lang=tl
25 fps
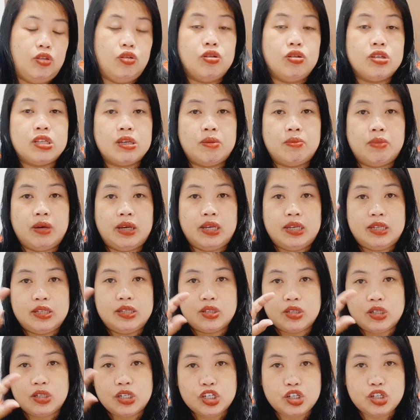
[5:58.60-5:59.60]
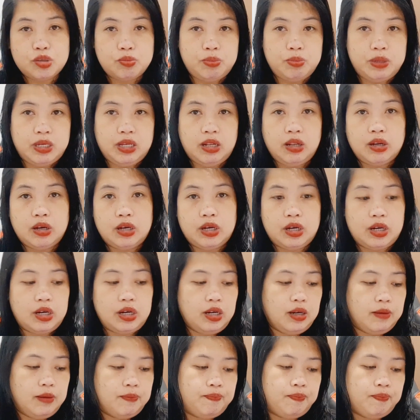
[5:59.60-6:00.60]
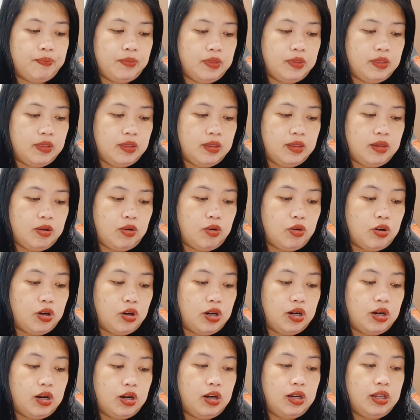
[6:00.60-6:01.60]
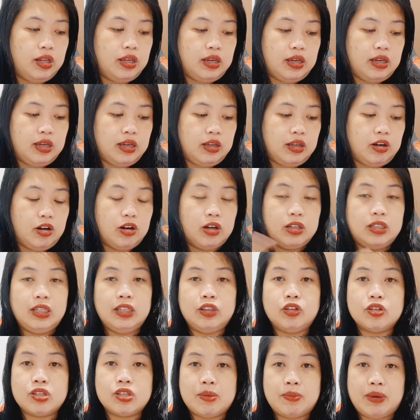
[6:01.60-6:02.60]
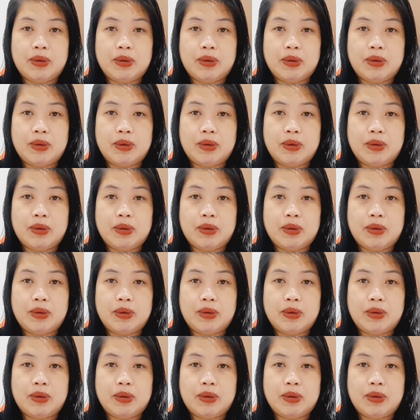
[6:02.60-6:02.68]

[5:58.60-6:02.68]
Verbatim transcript: dun sa may search biller or uh, dito sa